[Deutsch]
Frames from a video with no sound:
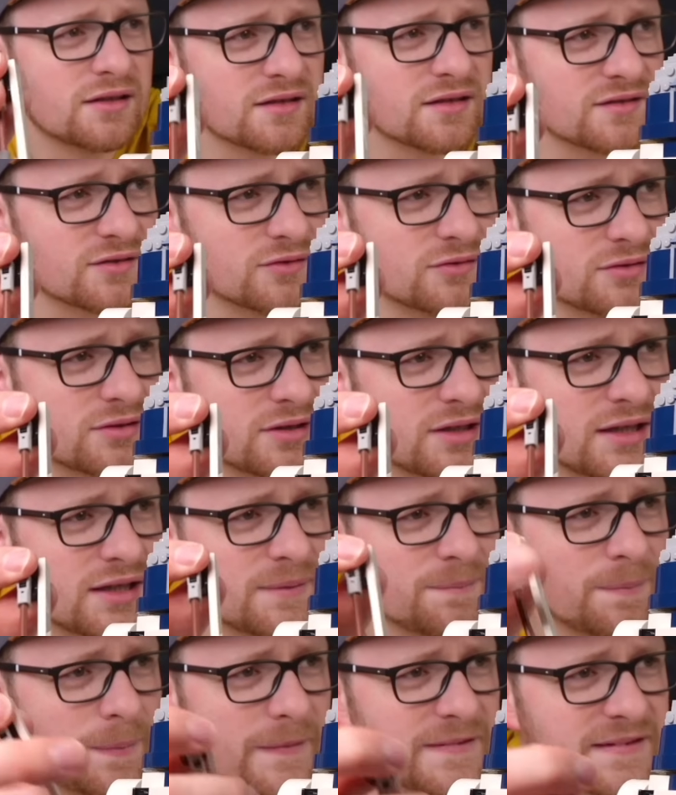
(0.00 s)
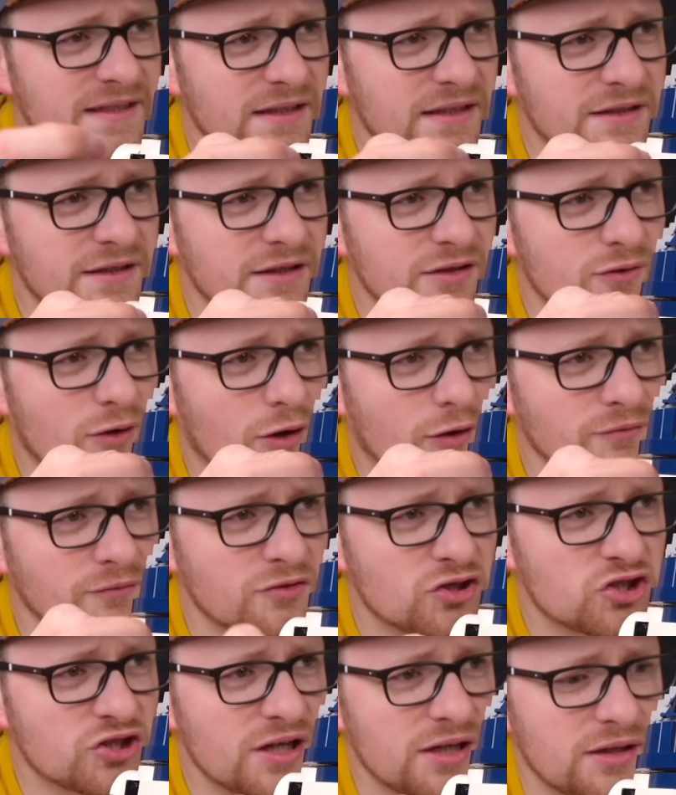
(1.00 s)
So, jetzt hat er hier eine
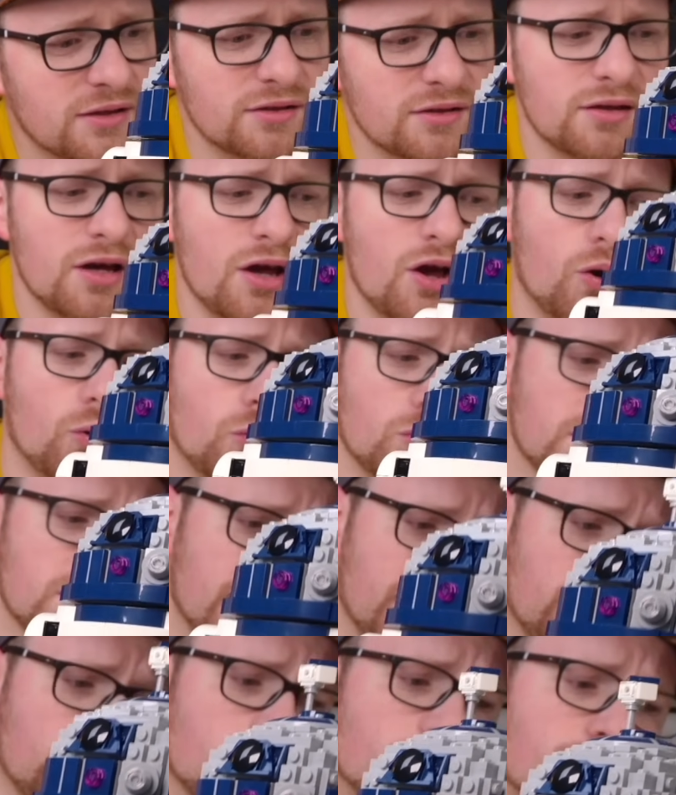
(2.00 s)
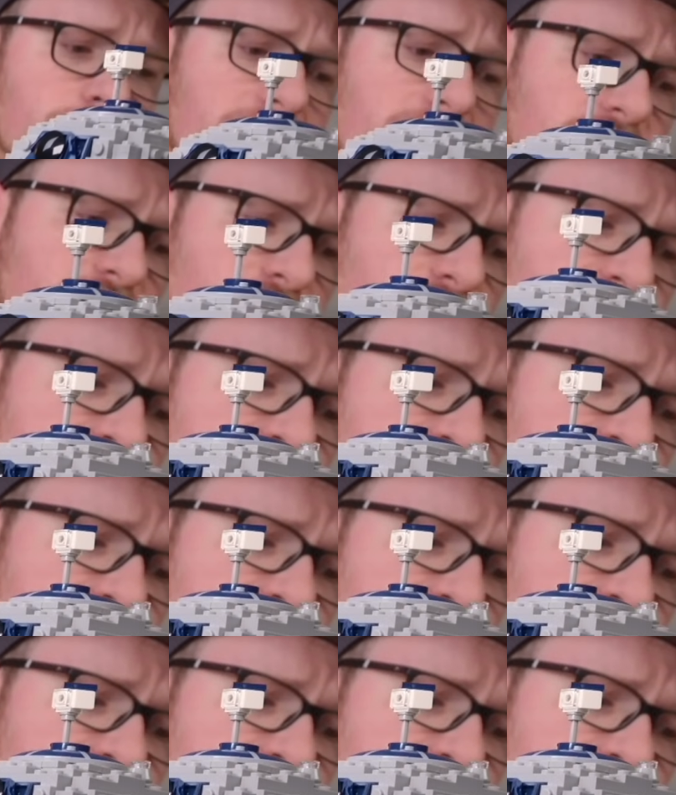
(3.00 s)
offene Stelle. Und Lego packt noch